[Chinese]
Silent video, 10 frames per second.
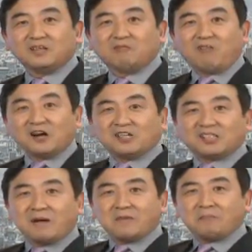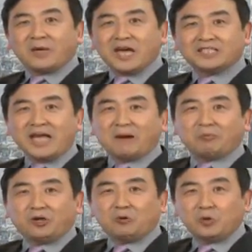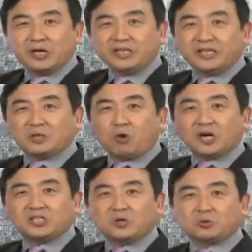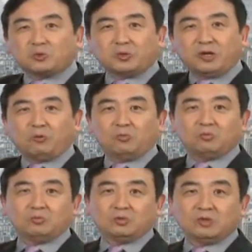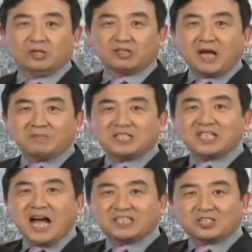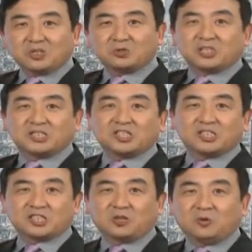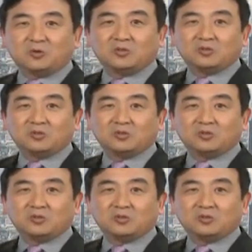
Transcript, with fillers: 玩的他们片甲不留，一块肉都不留。他们下的手是这个手。